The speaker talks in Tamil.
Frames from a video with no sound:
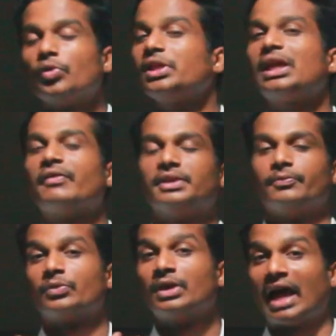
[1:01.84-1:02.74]
முதலாவது
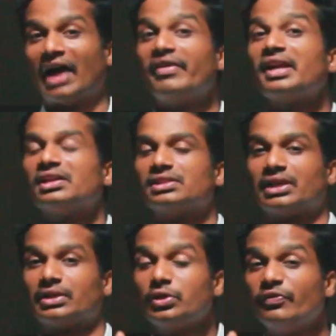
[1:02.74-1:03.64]

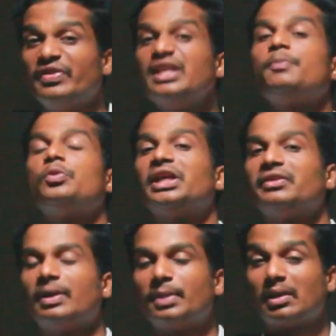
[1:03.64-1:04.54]
அவேர்னஸ் அதாவது
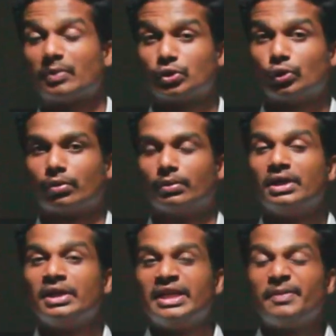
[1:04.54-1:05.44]
விழிப்புணர்வு அப்படின்னு நம்ம சொல்றோம்
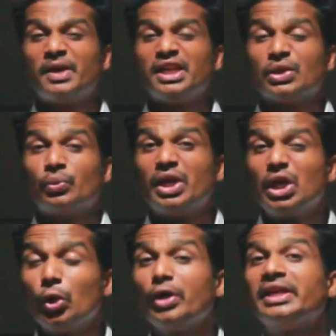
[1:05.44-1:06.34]
இப்போ நீங்க
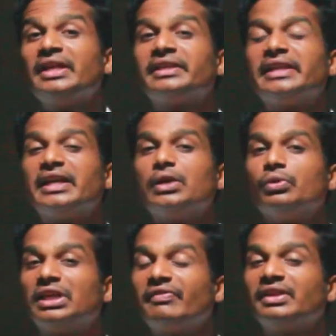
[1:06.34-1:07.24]
உயிரோடு இருக்கீங்கன்னு
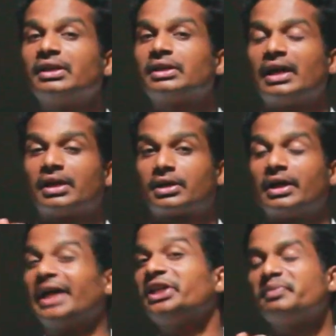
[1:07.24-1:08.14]
உணர்வதற்கான
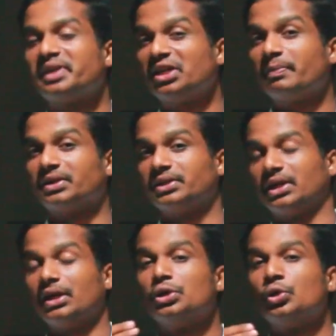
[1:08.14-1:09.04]
காரணம் என்னன்னு
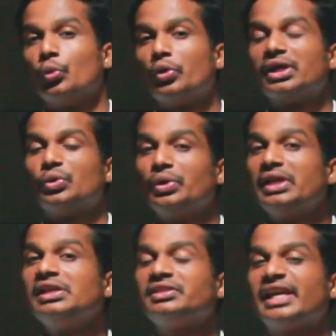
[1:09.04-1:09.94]
பாத்தீங்கன்னா உங்கள்
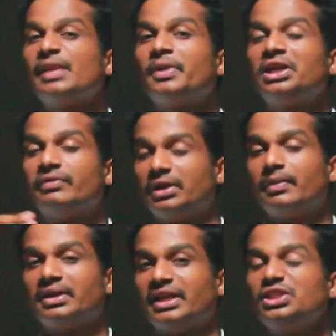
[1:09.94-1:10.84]
உடலில் செயல்பட்டு
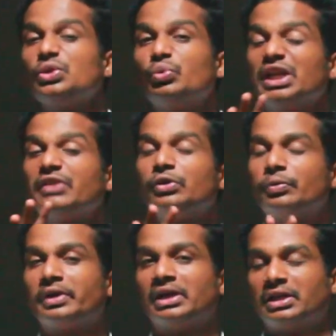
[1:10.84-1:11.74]
வரும் அந்த அஞ்சு உணர்வு
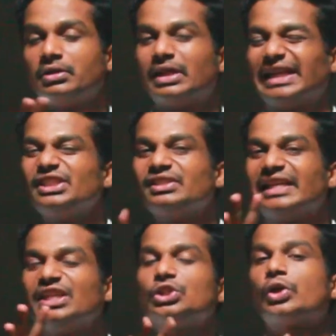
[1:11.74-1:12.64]
உறுப்புகள் அதாவது அஞ்சு
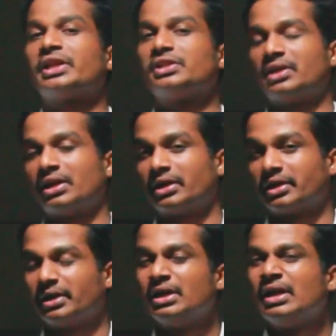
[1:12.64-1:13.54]
சென்ஸ் ஆர்கன்ஸ்னால
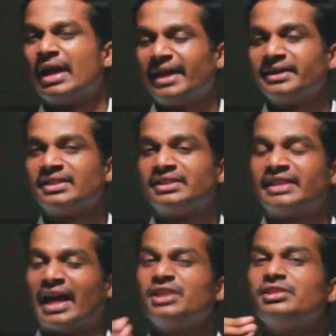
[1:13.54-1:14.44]
தாங்க அந்த
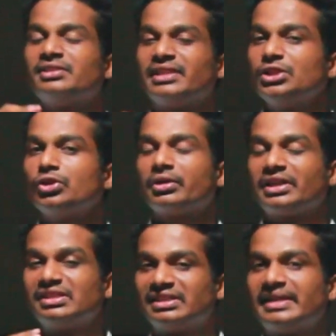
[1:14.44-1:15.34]
அஞ்சு சென்ஸ்
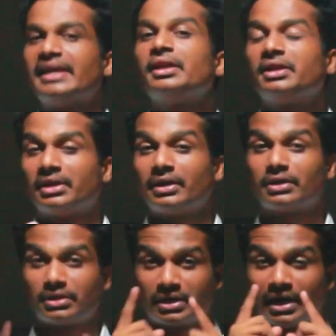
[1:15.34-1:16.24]
ஆர்கன்ஸ் சேகரிக்கிற
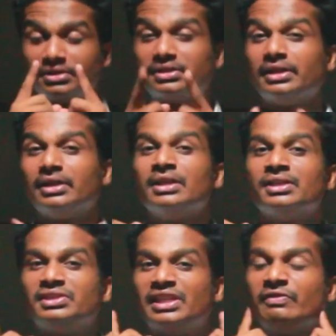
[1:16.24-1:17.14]
காட்சி
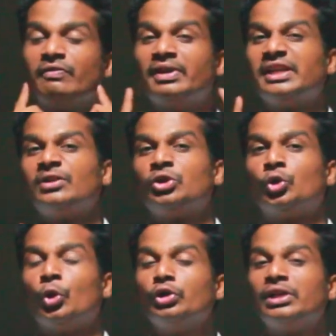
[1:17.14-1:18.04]
செவி வழி
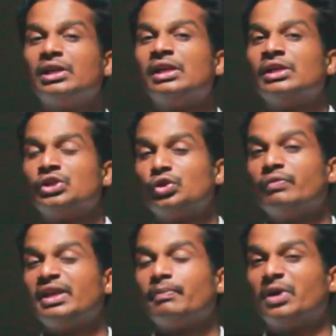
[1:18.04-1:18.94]
தொடுதல்
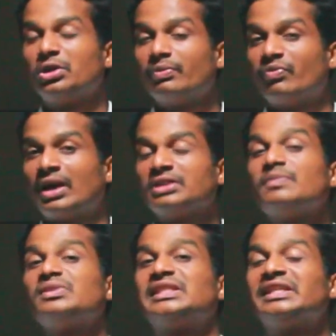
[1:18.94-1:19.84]
சுவை மற்றும்
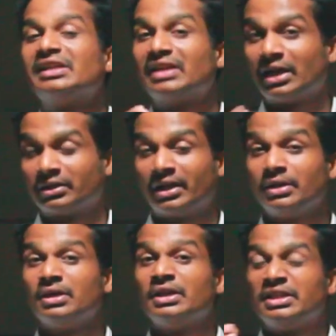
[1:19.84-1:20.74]
வாசம் சிக்னல்னால
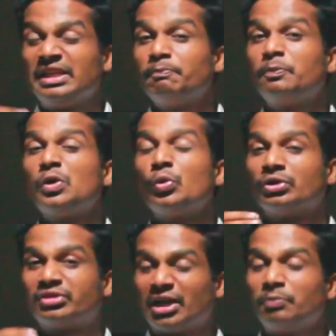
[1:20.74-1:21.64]
தான் இப்போ
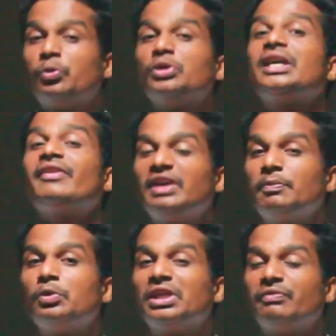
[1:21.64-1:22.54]
ஒரு தற்போதைய
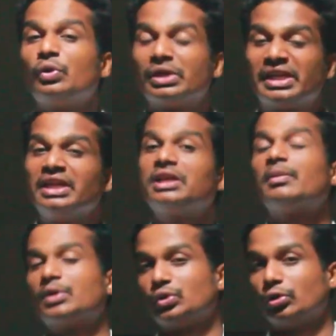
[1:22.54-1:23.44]
விழிப்புணர்வு உங்களுக்கு
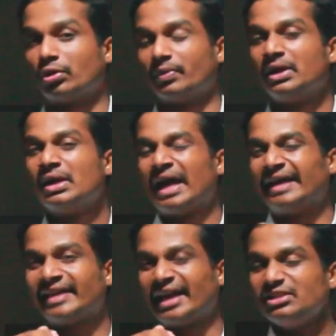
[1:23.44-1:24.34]
இருக்கு நம்ம சொல்றோம்
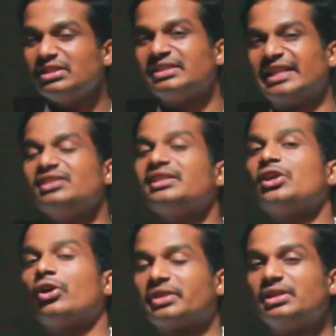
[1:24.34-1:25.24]
அந்த அஞ்சு
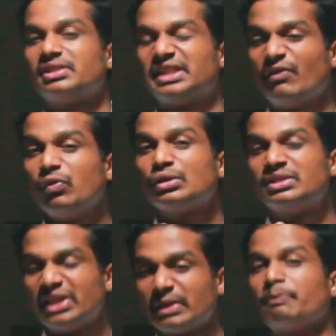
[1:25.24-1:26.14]
சென்சரி ஆர்கன்ஸ்
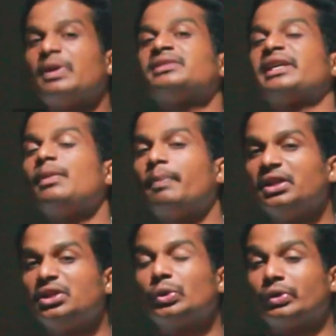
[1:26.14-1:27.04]
எவ்வளவு சிறப்பாக
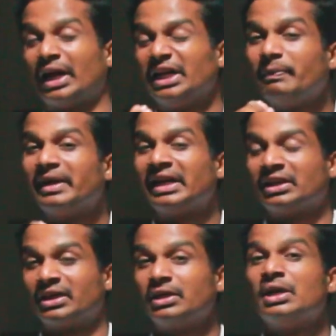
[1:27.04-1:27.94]
செயல்படுதுன்னு ஒரு
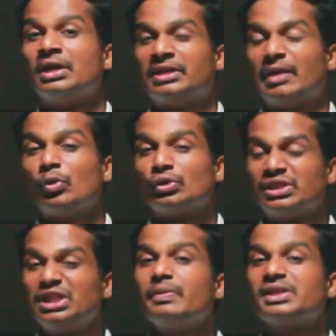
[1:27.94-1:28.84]
அடிப்படையில தான் நம்ம ஒரு
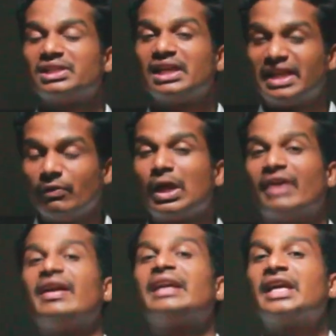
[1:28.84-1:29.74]
சுச்சுவேஷன்ல எவ்வளோ
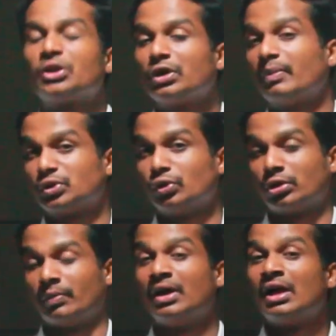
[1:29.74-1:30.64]
அவேரா இருக்கும் நம்ம
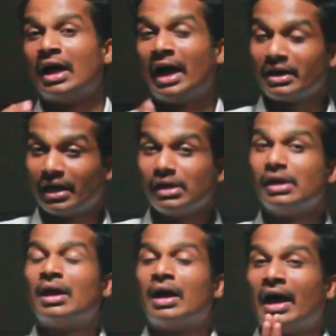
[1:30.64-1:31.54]
சொல்றோம் ஆனால்
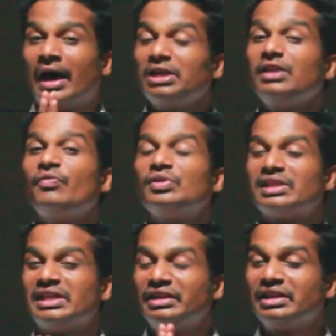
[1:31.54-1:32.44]

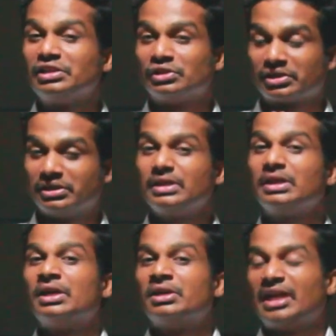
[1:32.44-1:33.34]
ஆர்டிஃபிஷியல் இன்டெலிஜென்ஸ்க்கு
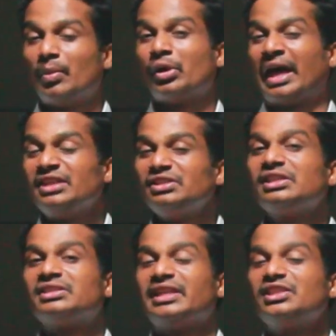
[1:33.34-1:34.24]
நம்மளோட
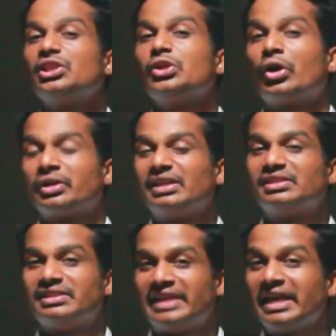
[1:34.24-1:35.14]
அஞ்சு சென்சரி
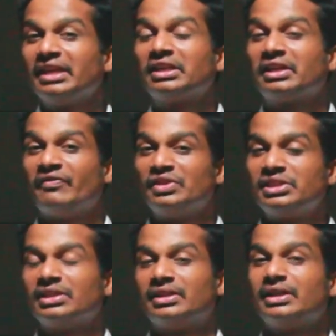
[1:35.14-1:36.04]
ஆர்கன்ஸ் சேகரிக்கிற
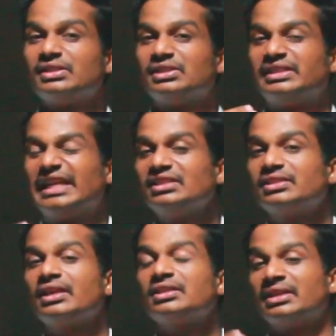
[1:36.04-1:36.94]
விஷயத்த
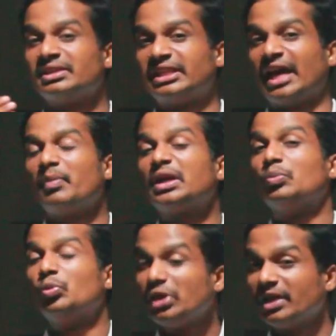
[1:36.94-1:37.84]
சென்சார்ஸ் அண்ட் கேமரா
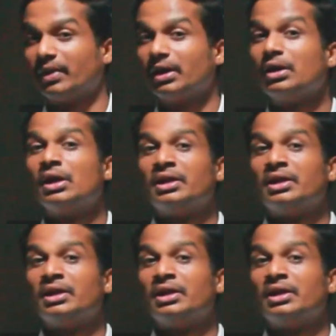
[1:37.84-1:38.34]
மூலியமா